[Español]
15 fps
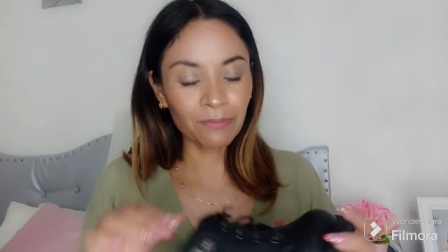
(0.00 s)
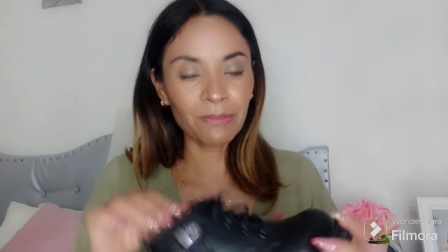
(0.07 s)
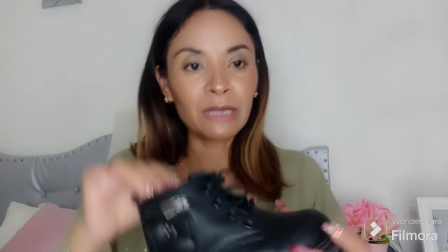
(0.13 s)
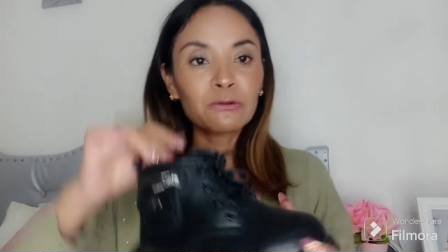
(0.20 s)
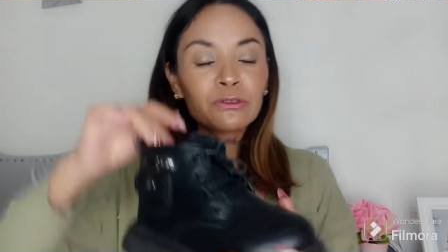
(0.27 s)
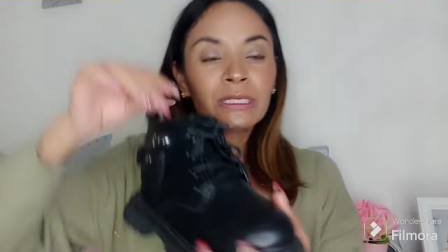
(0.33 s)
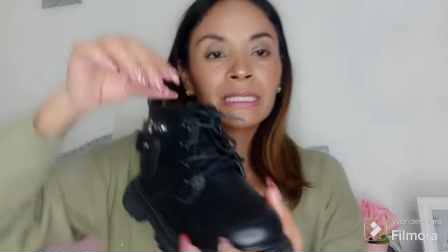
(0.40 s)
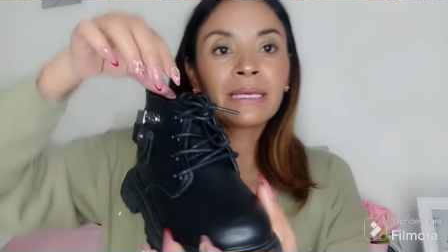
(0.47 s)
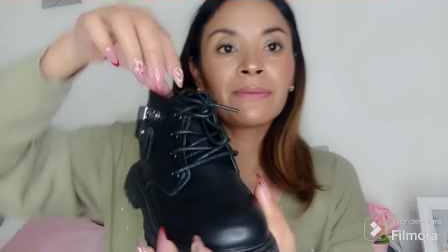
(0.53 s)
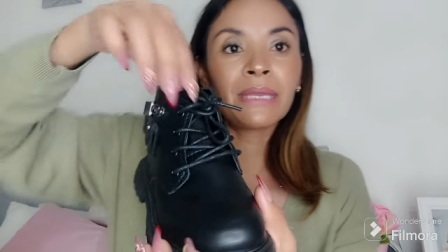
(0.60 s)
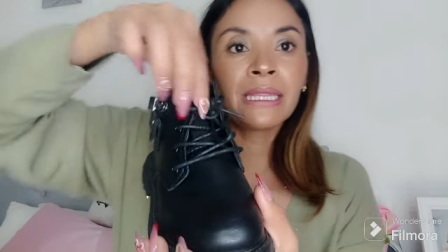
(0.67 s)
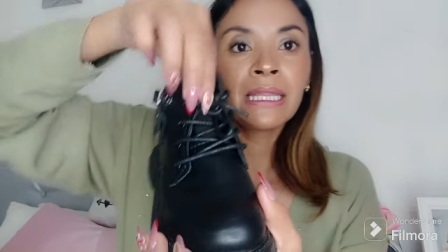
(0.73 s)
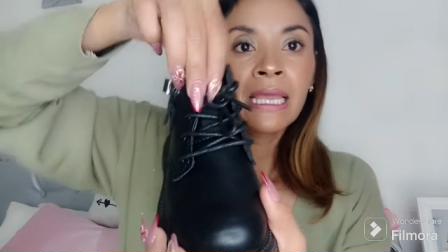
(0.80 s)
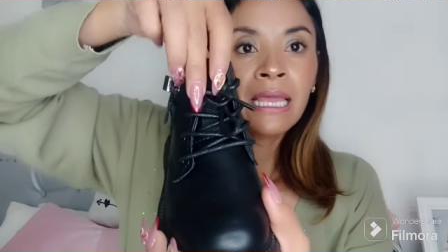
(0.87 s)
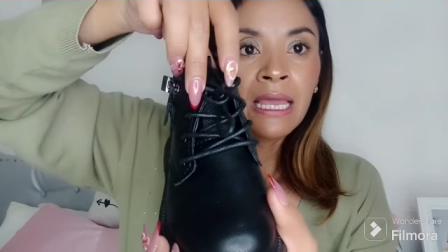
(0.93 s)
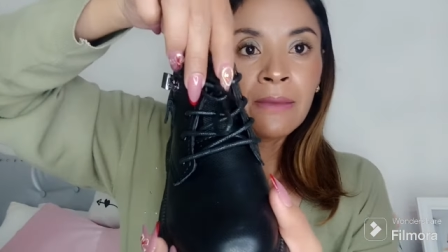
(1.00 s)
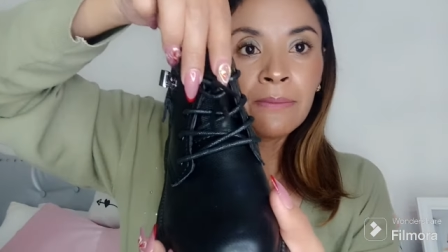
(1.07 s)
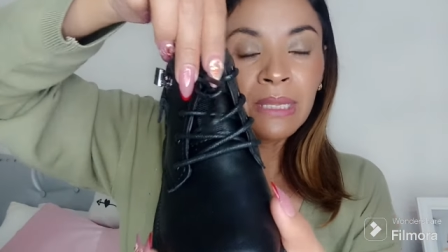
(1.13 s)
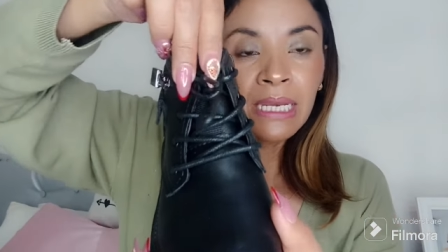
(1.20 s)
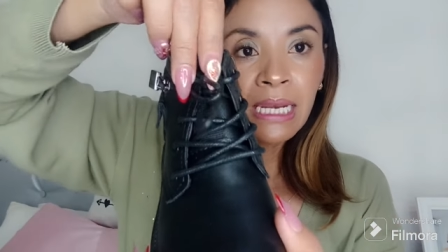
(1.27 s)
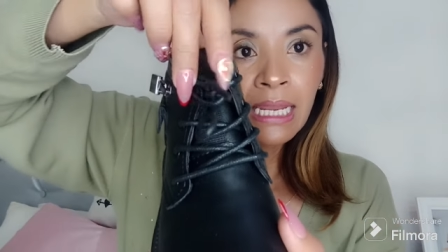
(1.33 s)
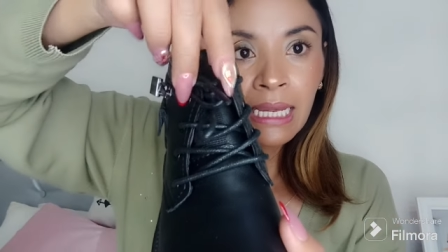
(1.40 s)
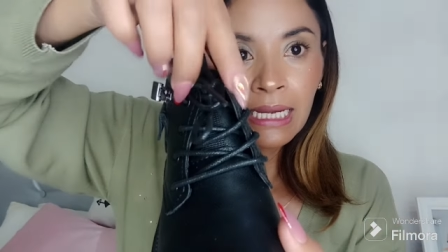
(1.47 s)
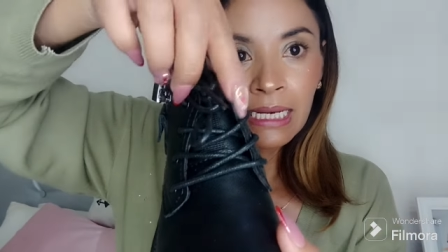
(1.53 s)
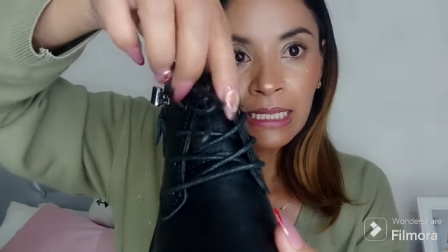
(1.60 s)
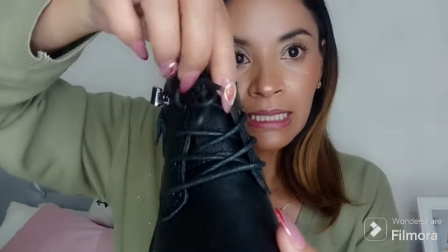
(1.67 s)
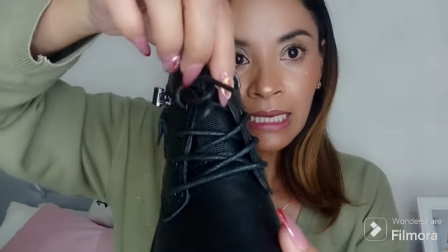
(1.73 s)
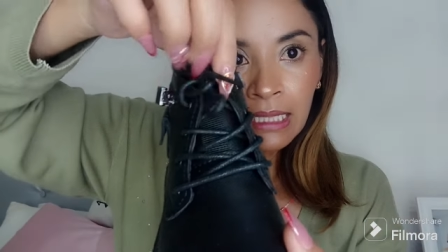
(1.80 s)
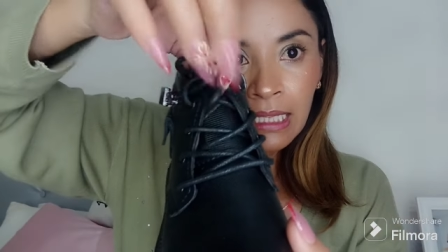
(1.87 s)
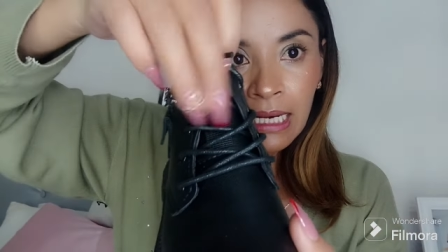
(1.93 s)
Me gusta también, miren la
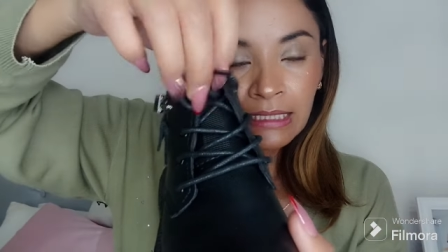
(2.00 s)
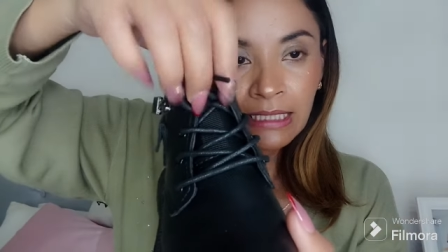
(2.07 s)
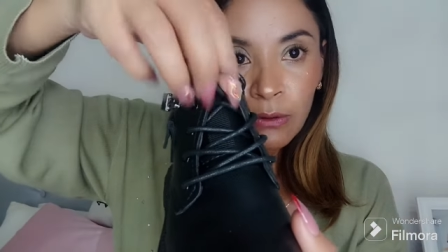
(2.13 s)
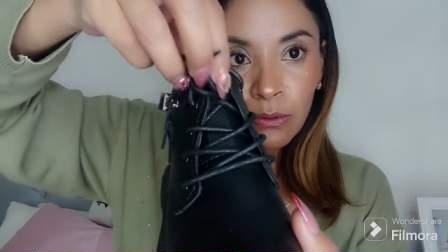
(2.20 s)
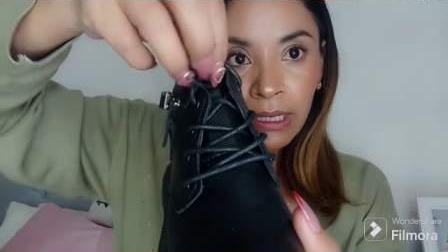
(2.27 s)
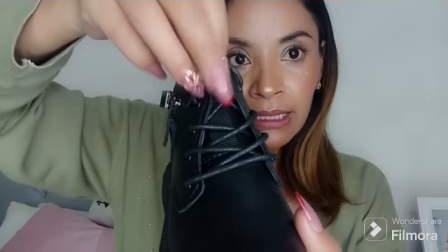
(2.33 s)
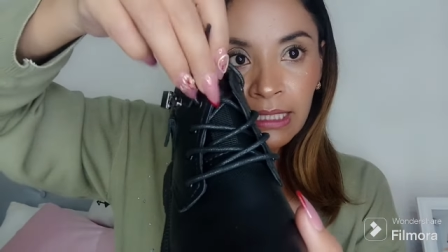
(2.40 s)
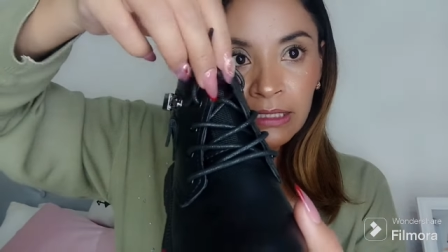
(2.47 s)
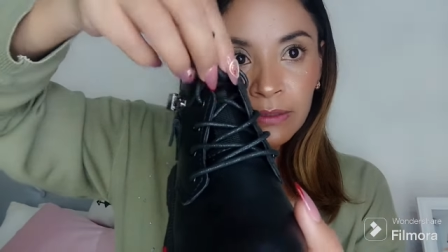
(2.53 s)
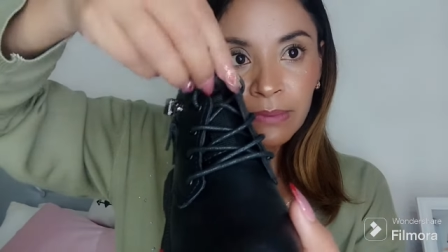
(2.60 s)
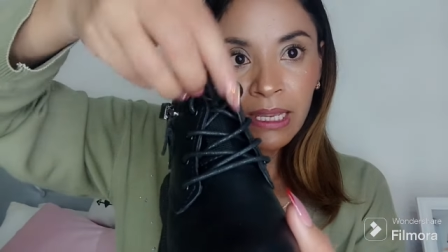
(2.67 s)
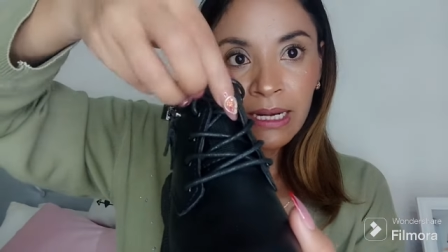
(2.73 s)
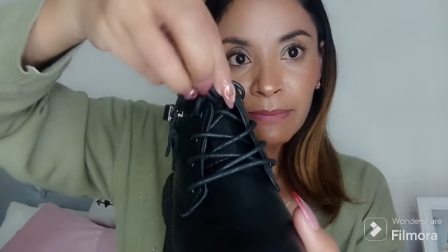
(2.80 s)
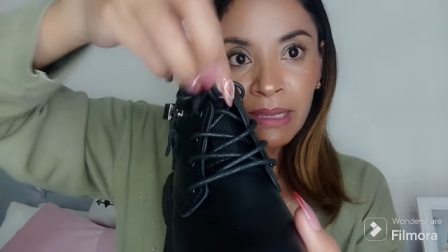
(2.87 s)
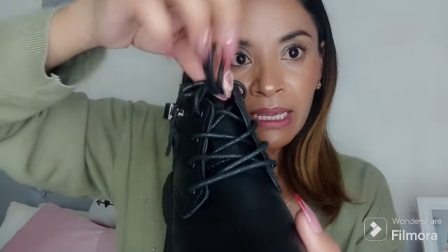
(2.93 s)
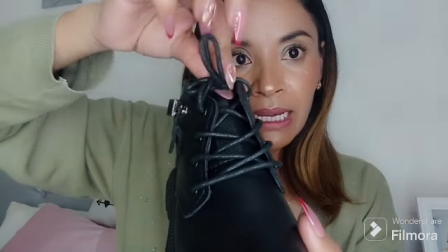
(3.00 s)
calidad de las agujetas, vean, me